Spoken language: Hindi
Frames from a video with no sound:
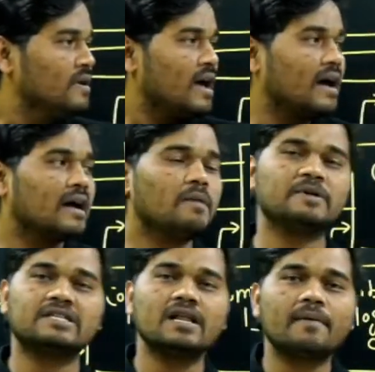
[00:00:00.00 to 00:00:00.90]
अगर
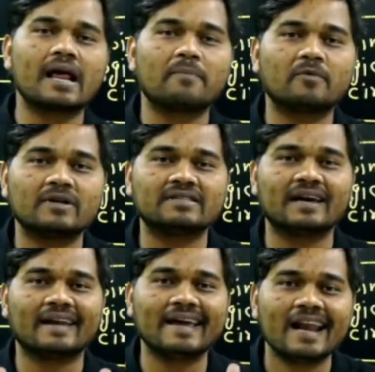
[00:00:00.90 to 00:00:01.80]
पिछले बार आपको अच्छा
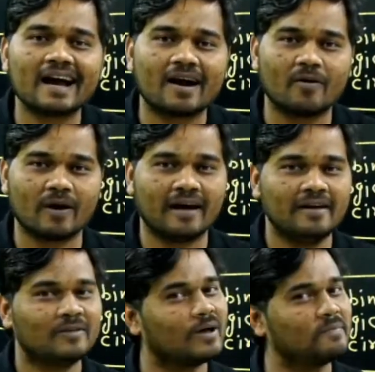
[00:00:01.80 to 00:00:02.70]
नहीं लगा होगा तो आप